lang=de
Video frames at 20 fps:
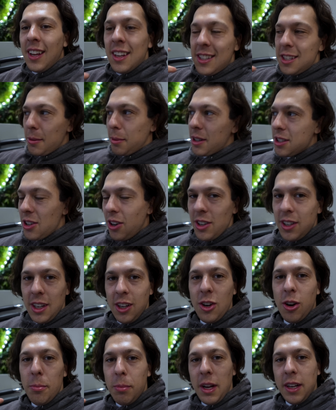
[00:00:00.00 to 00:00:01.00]
teste übrigens heute einen
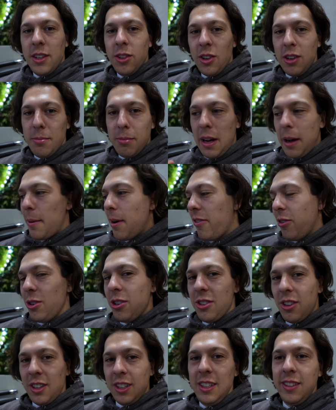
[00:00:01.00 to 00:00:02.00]
komplett neuen Barber, wo ich
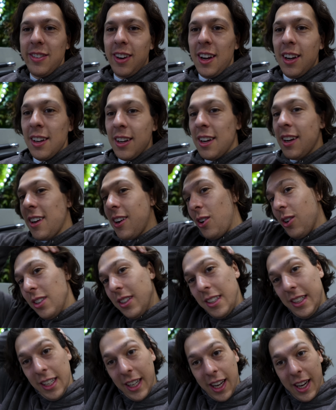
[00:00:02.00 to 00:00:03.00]
noch nie war. Und
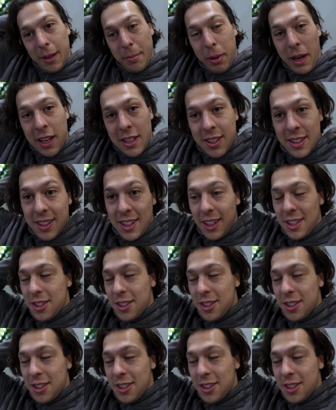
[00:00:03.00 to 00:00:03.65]
direkt passend